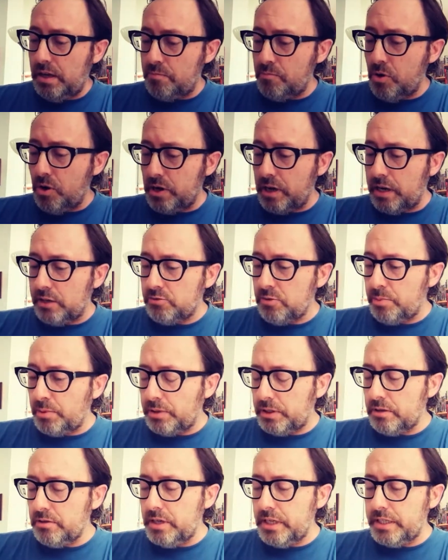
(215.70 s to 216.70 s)
in bocca alla sua
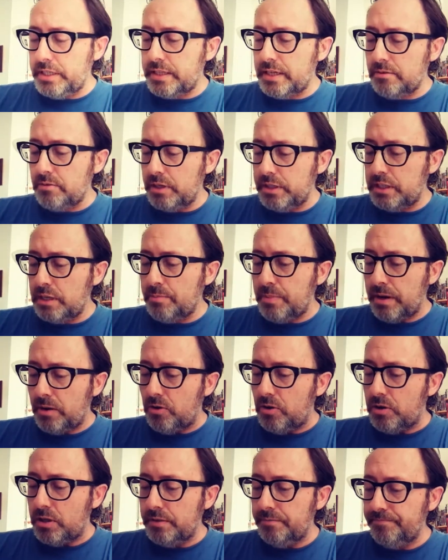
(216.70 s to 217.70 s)
protagonista queste
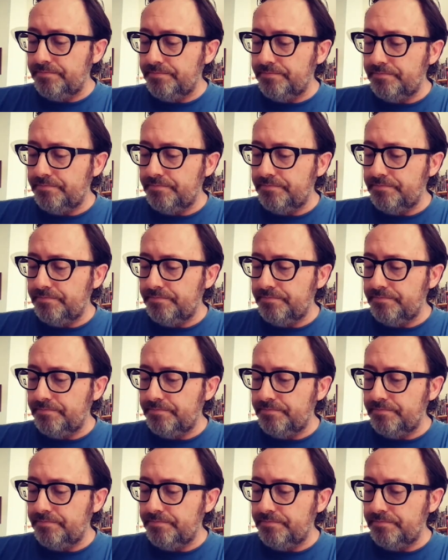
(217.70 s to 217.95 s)
parole.